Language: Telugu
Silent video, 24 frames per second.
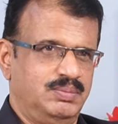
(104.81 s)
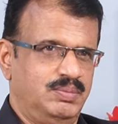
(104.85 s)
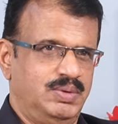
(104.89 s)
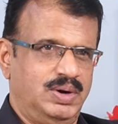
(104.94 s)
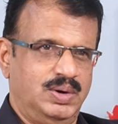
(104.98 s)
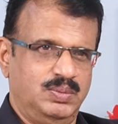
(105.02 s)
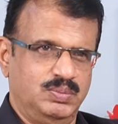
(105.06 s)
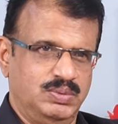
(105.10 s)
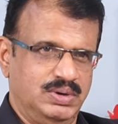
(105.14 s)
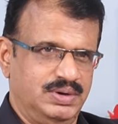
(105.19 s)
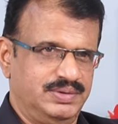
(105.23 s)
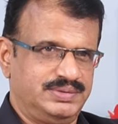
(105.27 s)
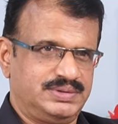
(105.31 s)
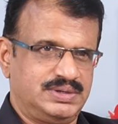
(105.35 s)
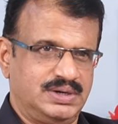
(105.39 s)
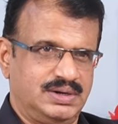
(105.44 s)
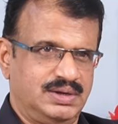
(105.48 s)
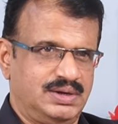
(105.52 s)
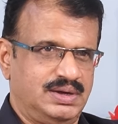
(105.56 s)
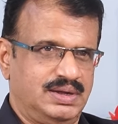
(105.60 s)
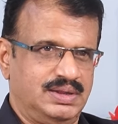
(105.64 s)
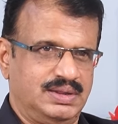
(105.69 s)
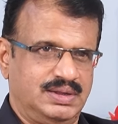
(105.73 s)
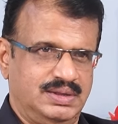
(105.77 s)
మామూలు విషయం
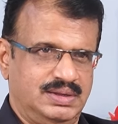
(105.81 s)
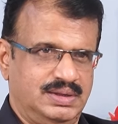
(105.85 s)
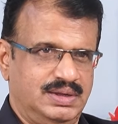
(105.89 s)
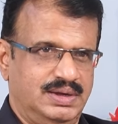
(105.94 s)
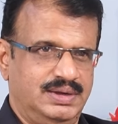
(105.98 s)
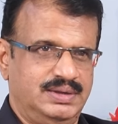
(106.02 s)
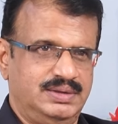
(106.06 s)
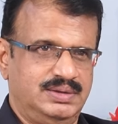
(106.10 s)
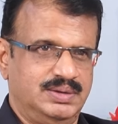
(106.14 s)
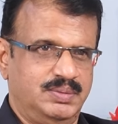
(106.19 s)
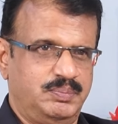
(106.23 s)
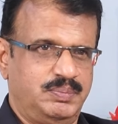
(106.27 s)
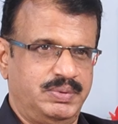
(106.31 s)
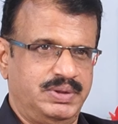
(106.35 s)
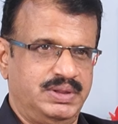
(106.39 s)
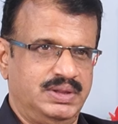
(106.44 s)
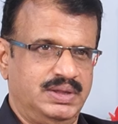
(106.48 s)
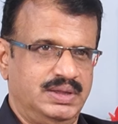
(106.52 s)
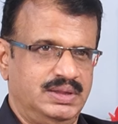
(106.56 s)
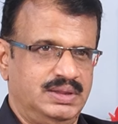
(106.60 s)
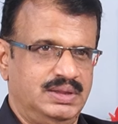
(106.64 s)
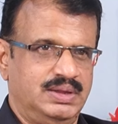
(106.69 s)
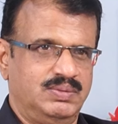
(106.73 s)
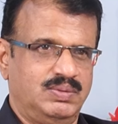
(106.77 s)
కాదు కదా ఆయన చెప్పింది
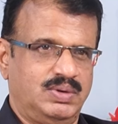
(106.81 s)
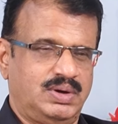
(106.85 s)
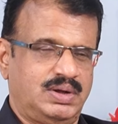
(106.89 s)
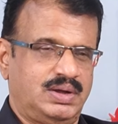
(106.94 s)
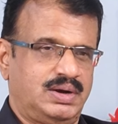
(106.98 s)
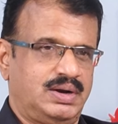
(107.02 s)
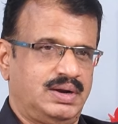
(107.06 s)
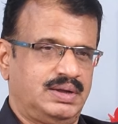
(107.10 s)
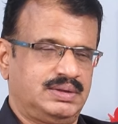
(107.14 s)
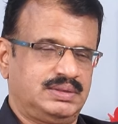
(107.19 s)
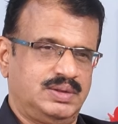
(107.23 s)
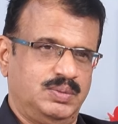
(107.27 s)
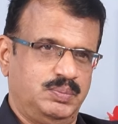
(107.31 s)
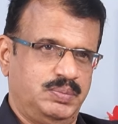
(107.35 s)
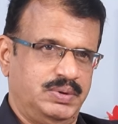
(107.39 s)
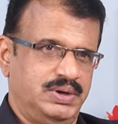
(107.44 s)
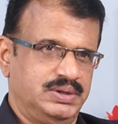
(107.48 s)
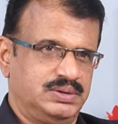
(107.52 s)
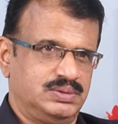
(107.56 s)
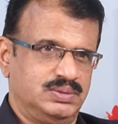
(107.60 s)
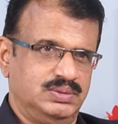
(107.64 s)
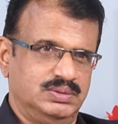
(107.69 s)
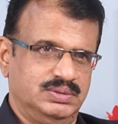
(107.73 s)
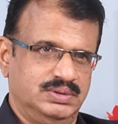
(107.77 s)
ఏంది ఒక
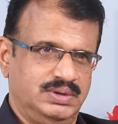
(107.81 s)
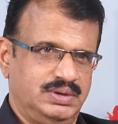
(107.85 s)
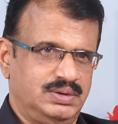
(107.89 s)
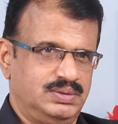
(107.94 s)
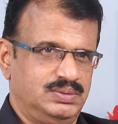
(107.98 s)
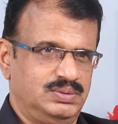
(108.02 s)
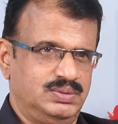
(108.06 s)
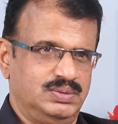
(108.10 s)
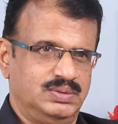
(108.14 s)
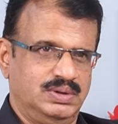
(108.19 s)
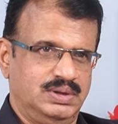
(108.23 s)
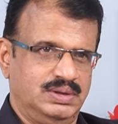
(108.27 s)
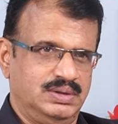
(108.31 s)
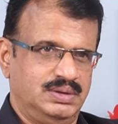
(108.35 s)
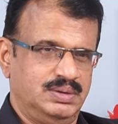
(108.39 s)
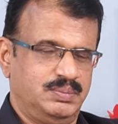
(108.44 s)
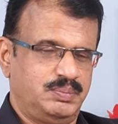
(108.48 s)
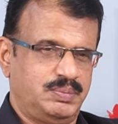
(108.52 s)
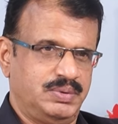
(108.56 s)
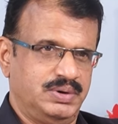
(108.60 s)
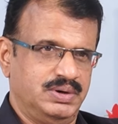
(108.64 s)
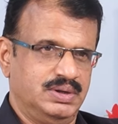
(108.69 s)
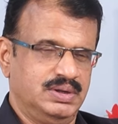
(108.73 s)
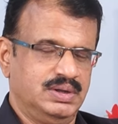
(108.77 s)
రక్తపాతం జరుగుతుంది అని
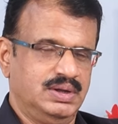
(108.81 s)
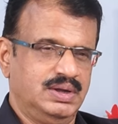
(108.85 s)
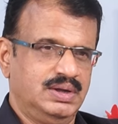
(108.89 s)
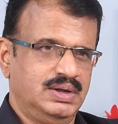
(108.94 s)
చెప్పారు